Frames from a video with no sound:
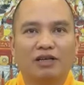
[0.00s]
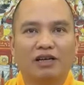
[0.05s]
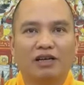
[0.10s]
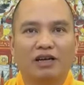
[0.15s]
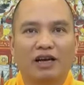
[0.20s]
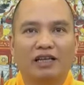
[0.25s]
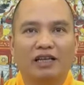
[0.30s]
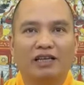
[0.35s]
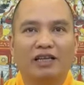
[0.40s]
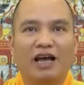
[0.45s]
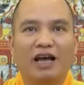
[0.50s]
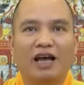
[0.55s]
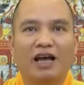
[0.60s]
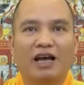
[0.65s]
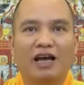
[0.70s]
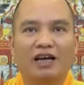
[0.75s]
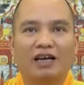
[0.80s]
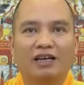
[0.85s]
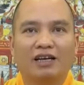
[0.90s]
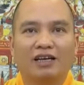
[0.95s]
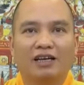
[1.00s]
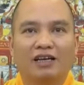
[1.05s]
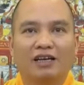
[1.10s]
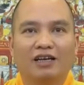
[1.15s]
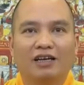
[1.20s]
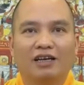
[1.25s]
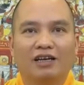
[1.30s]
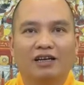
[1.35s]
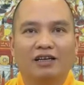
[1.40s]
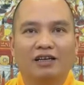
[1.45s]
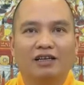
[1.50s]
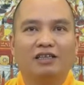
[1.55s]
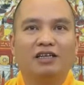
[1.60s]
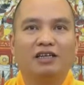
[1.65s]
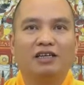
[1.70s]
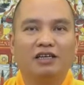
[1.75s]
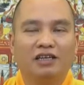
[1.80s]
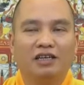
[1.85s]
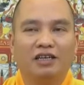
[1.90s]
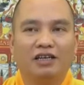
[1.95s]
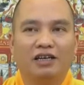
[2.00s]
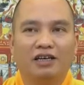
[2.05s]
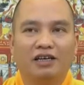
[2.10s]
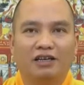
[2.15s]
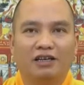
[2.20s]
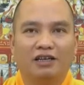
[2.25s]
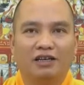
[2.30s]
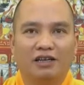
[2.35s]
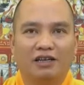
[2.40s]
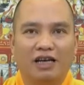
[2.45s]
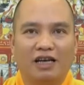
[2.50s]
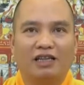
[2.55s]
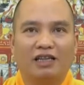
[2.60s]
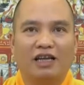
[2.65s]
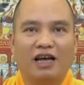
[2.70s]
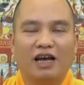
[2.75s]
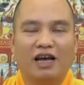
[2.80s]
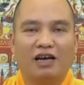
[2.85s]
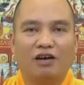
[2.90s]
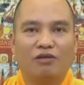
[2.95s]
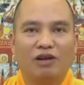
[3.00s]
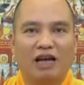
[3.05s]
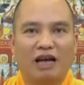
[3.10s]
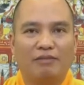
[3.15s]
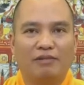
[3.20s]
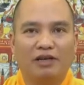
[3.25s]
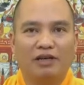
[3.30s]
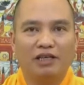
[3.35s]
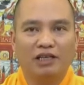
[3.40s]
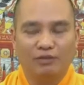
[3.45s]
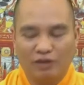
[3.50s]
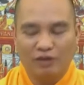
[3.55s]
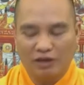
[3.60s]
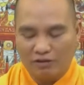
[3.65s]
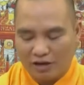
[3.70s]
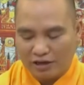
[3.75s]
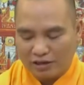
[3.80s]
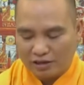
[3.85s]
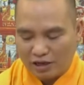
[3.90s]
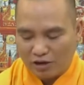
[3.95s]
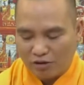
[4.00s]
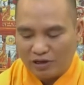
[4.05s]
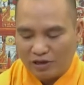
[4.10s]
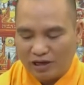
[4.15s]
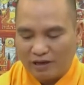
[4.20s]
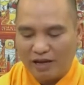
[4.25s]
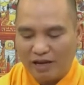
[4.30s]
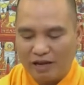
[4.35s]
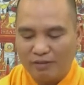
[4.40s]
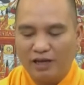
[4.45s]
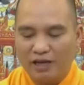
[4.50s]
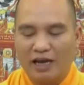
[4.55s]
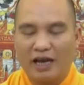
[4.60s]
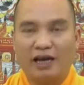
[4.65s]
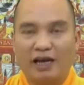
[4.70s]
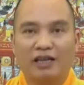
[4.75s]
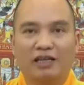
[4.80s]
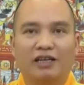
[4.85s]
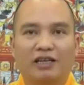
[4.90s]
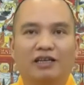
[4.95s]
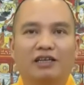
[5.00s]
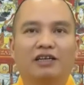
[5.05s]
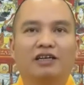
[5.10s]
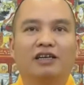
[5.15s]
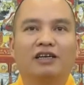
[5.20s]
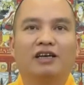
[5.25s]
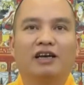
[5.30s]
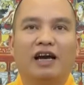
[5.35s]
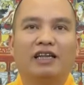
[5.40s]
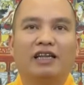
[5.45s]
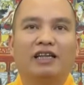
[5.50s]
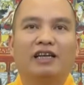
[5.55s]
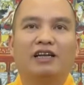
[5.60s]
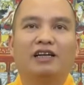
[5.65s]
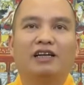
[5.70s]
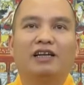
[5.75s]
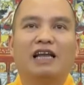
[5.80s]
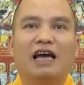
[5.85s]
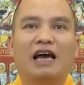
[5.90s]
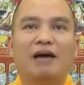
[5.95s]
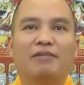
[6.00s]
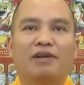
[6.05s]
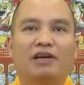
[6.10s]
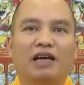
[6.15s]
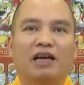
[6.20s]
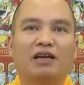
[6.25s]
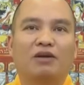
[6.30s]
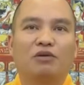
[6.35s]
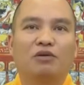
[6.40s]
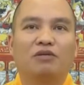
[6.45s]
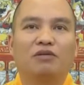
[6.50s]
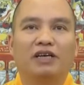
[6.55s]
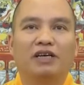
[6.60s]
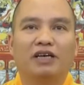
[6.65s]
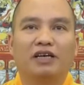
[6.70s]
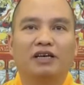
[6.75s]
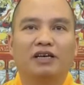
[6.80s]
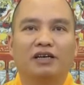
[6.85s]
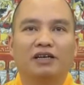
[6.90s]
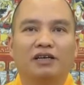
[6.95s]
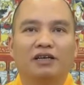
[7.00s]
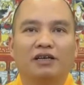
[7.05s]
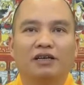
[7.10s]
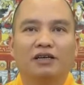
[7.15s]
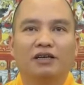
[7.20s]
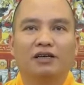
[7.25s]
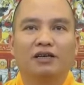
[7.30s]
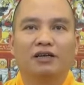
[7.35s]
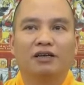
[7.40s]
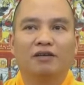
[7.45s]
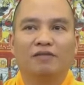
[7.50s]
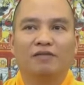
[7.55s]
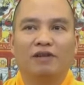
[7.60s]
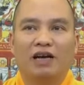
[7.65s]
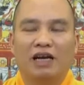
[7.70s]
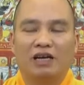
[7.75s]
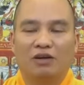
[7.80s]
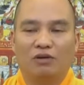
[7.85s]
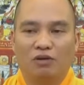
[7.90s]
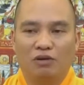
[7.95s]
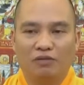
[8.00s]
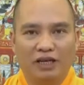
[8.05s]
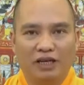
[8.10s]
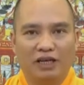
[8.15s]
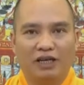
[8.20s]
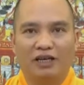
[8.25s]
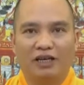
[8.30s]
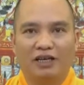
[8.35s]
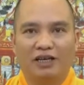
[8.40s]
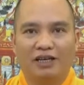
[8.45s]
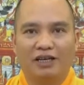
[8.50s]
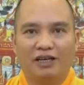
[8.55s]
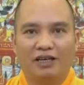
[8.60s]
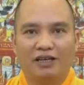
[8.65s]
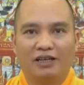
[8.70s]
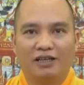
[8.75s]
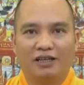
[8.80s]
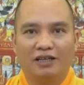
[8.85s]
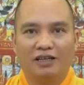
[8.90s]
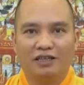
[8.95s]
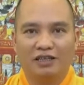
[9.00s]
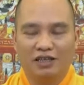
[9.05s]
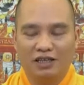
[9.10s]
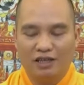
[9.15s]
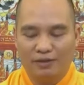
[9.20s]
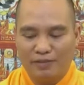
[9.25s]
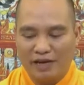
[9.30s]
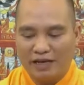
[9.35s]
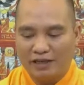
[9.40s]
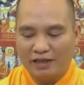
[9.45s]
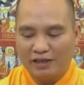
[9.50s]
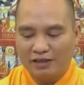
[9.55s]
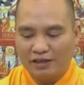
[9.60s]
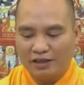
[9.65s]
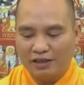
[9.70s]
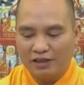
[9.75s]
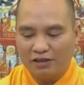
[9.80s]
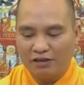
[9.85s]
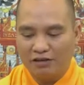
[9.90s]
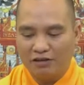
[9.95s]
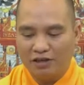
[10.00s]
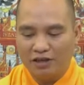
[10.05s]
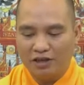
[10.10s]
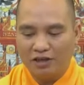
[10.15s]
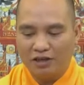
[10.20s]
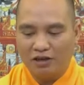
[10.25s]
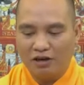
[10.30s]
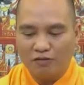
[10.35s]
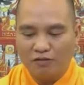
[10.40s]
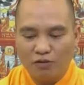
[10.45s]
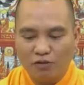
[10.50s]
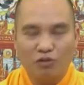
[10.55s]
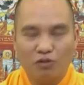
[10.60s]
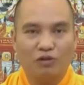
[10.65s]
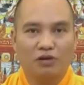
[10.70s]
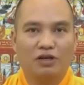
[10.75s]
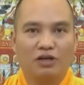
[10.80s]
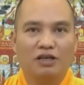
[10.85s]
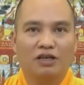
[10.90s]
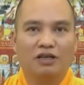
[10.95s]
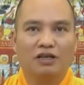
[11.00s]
thì anh ta đi chơi anh ta không làm nữa nhưng mà khoảng sau 15 20 ngày anh ta gì anh ta lại đi làm để gặt lúa về và gặt lúa về thì trường hợp này thì chỉ cho người có phúc